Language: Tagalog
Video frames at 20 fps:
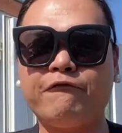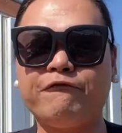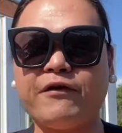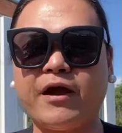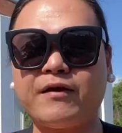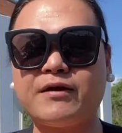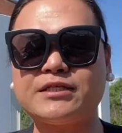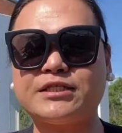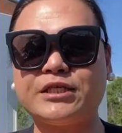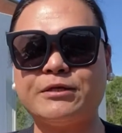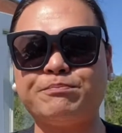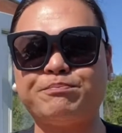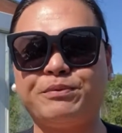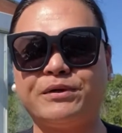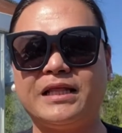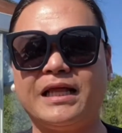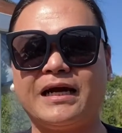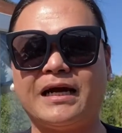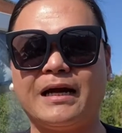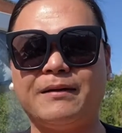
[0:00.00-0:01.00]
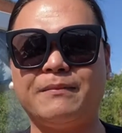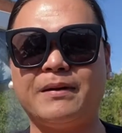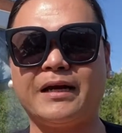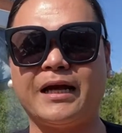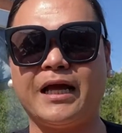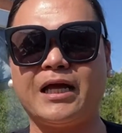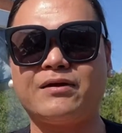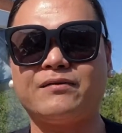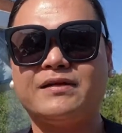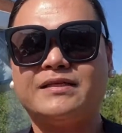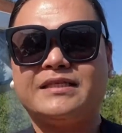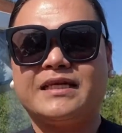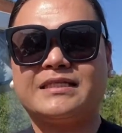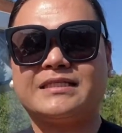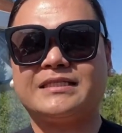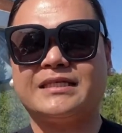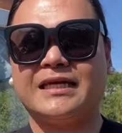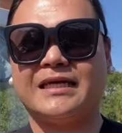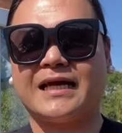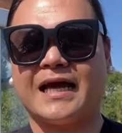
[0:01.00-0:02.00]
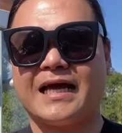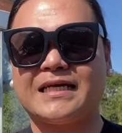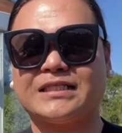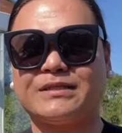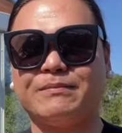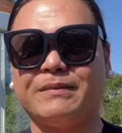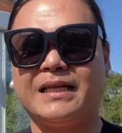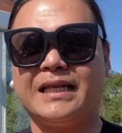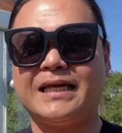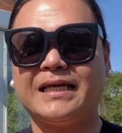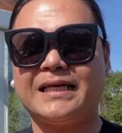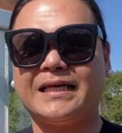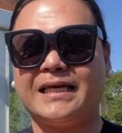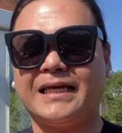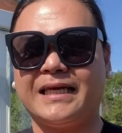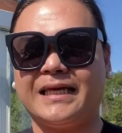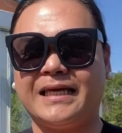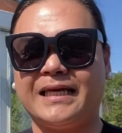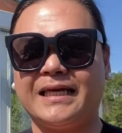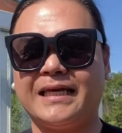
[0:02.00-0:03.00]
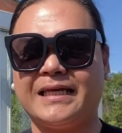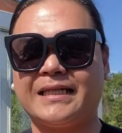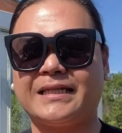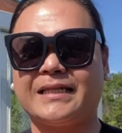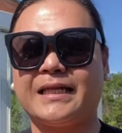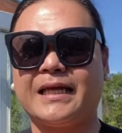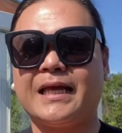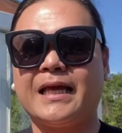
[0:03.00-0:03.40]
Very simple lang ang mga ingredients niya guys. Malagkit,